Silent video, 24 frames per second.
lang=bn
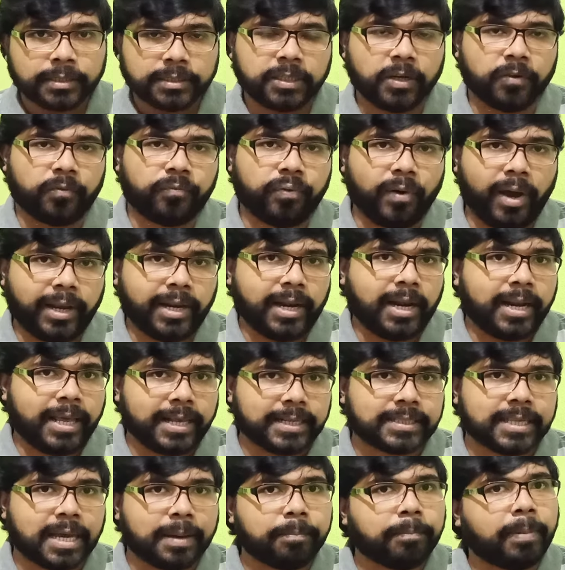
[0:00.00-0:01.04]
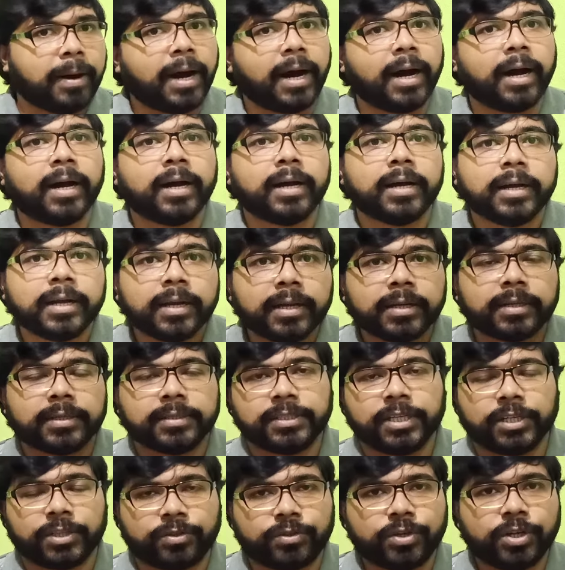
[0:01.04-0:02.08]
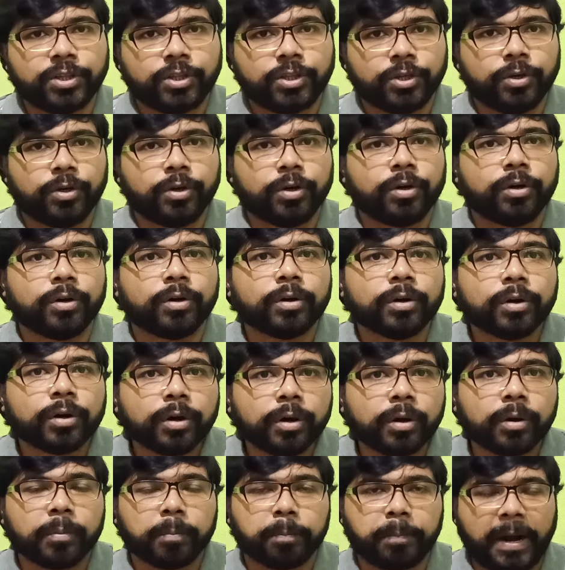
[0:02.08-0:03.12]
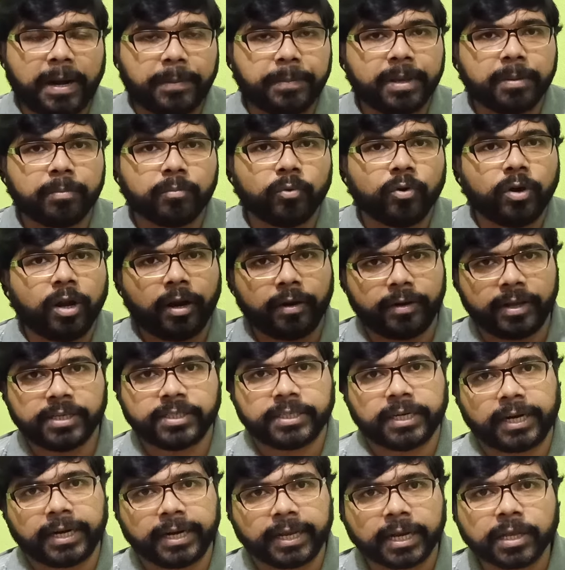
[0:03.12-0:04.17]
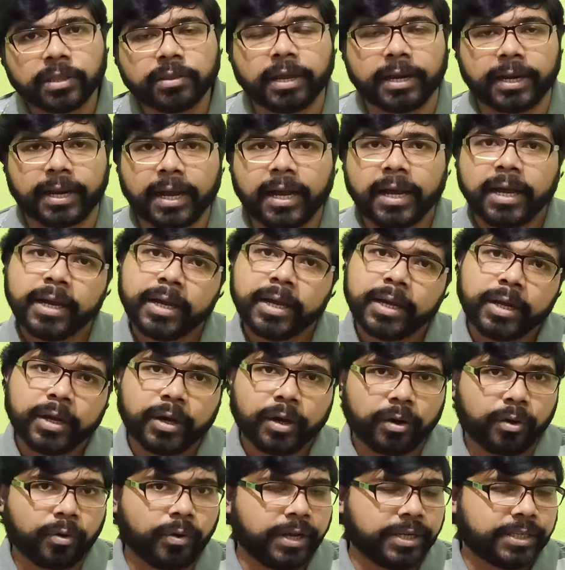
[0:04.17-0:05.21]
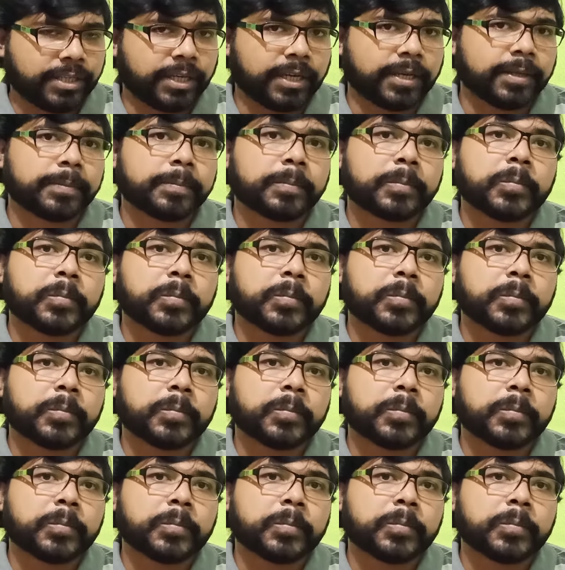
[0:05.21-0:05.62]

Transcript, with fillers: যে ফাইনাল এক্সাম বা যে তৃতীয় পার্বিক মূল্যায়ন হয় সেখানে কিন্তু এটা রয়েছে